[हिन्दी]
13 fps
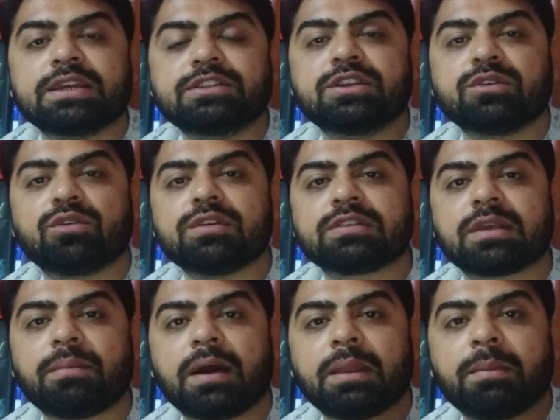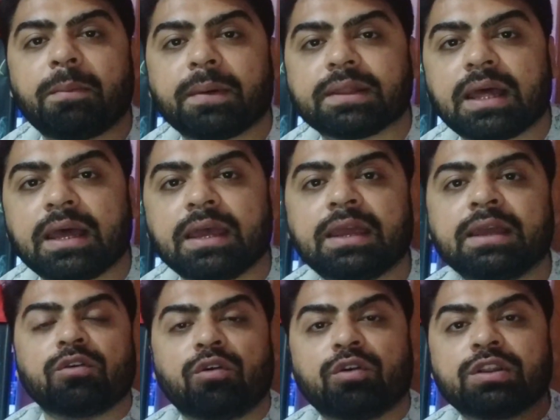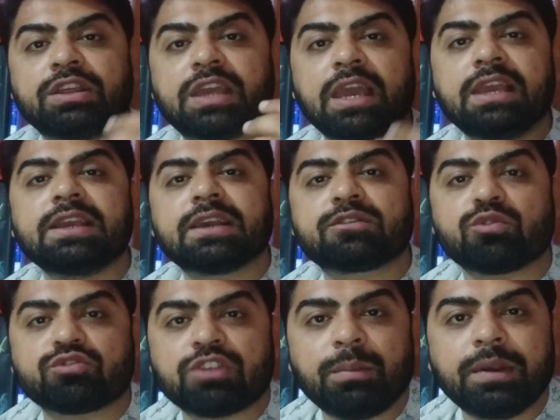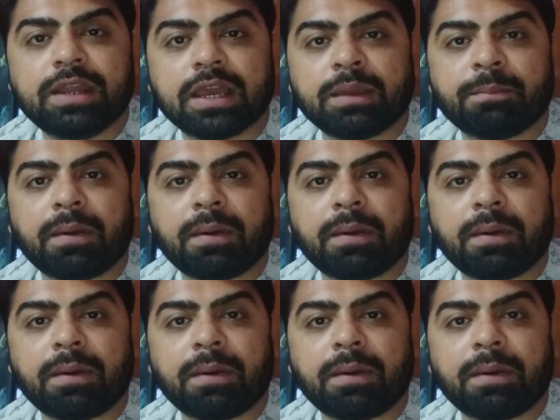जिनको इसके बारे में पता है और यही एक सोशल मीडिया की